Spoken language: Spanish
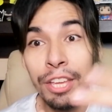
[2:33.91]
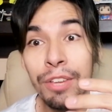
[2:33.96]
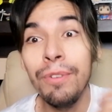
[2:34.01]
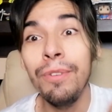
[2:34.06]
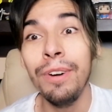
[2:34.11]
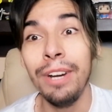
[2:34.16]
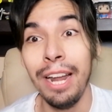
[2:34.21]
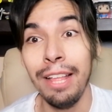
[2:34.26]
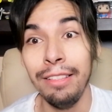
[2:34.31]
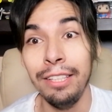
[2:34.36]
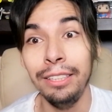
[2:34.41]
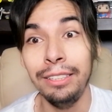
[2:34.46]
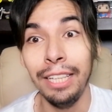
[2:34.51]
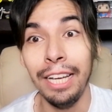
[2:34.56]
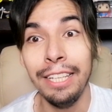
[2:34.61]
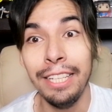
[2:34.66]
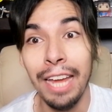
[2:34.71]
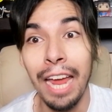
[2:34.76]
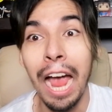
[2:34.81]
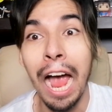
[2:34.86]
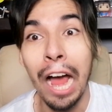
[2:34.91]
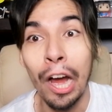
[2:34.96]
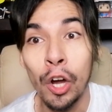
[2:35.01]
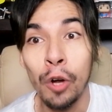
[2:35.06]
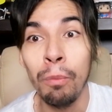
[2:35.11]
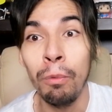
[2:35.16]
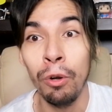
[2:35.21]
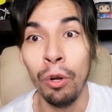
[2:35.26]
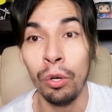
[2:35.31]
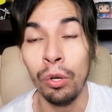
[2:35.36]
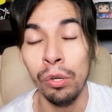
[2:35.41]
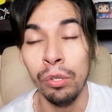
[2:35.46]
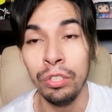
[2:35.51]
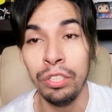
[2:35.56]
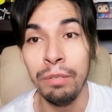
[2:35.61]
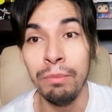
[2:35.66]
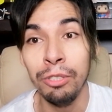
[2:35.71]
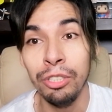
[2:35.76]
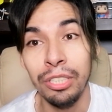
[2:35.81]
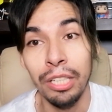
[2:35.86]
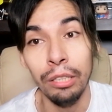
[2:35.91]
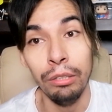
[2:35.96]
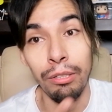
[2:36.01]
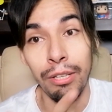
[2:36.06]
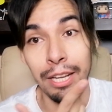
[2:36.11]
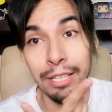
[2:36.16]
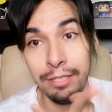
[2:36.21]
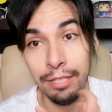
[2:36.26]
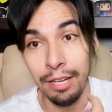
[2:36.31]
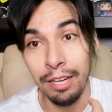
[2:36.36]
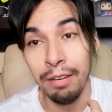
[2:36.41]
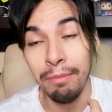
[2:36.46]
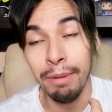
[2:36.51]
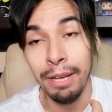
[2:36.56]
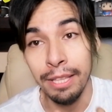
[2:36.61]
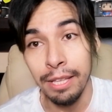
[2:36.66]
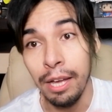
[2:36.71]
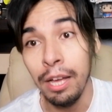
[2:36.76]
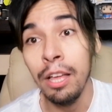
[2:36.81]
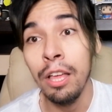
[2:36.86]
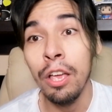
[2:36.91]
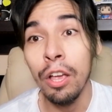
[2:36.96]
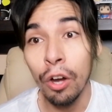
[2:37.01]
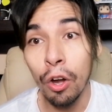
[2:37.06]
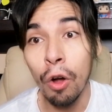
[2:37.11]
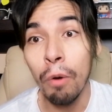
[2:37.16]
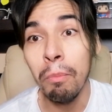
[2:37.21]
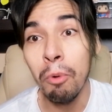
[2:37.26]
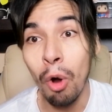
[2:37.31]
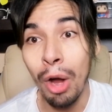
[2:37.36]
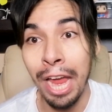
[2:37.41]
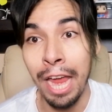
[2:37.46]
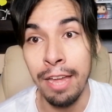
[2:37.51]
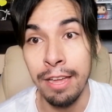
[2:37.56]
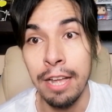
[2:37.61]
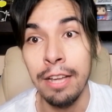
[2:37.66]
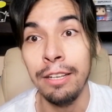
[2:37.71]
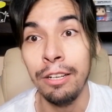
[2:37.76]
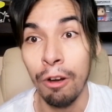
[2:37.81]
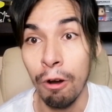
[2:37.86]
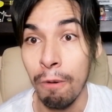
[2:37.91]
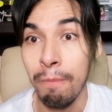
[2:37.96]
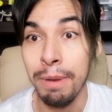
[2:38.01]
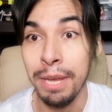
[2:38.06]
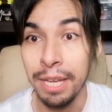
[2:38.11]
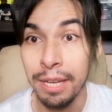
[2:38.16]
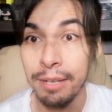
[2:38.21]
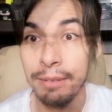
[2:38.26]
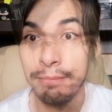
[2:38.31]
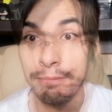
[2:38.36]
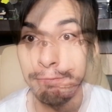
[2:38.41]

y un gran detalle a como lo conocimos tanto en la serie animada como en el cómic.